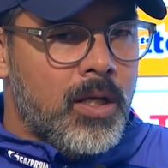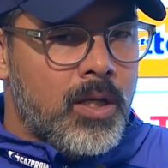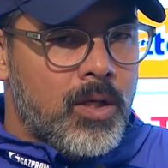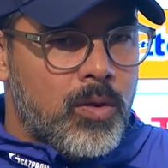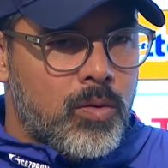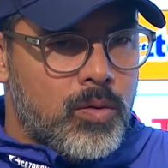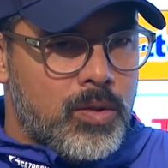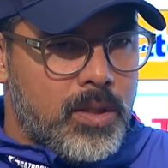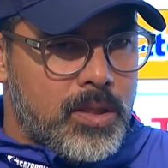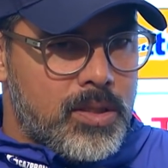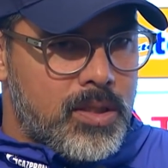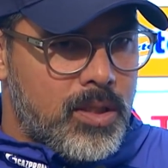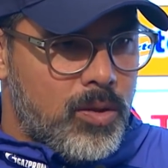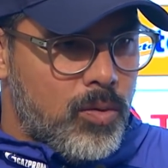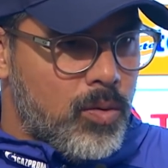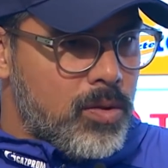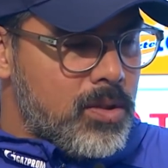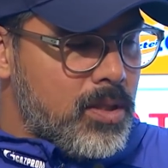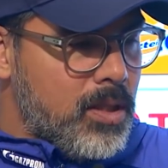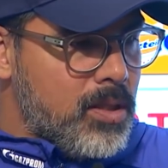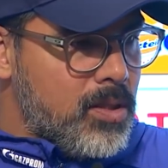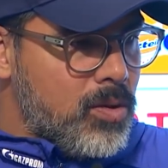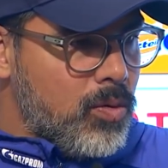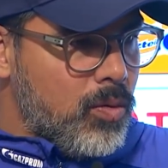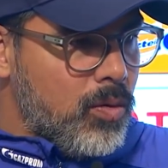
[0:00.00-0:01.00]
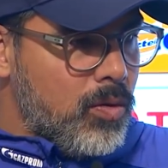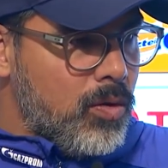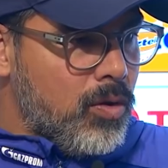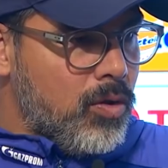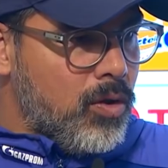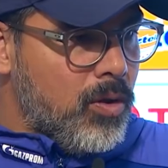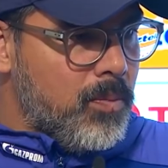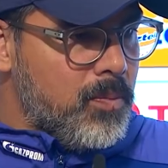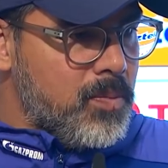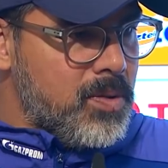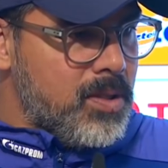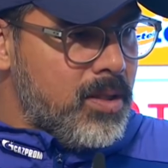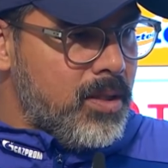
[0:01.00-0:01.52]
und dass die Jungs dann
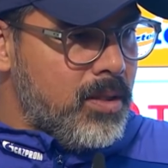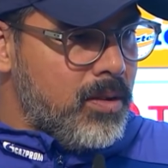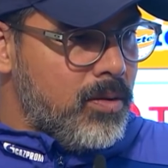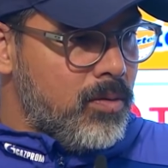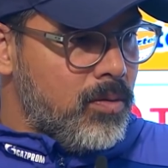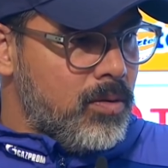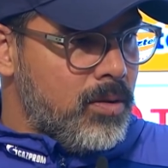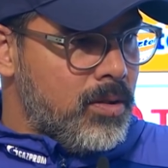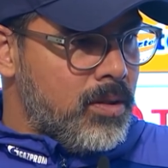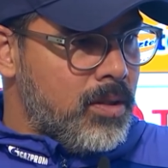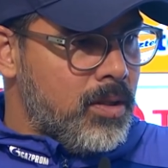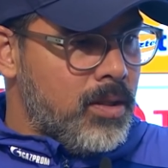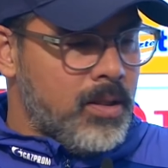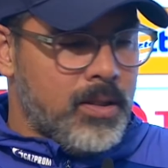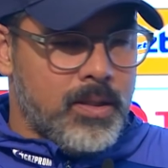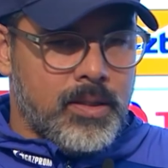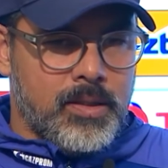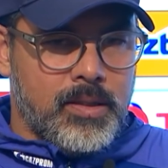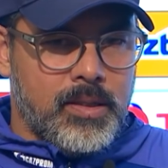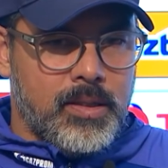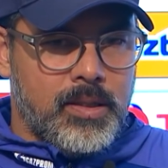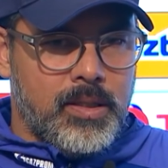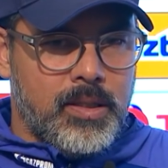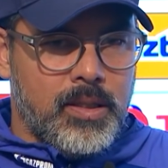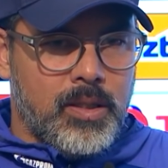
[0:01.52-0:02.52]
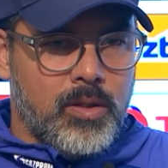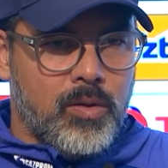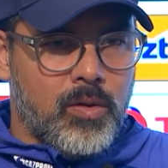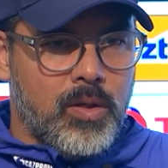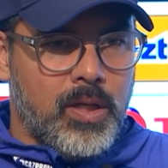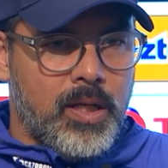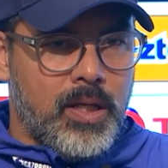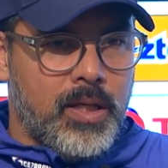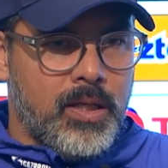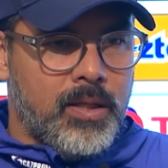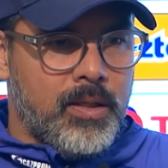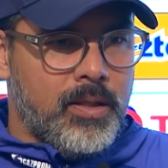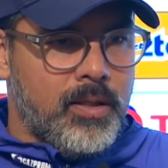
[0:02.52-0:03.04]
zurückgekommen sind und äh, sich hier noch
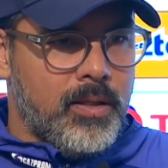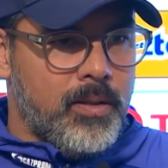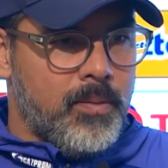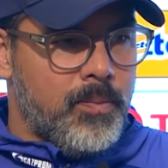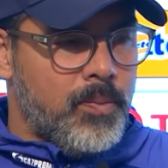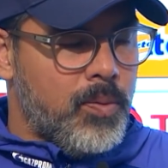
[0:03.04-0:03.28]
einen äh,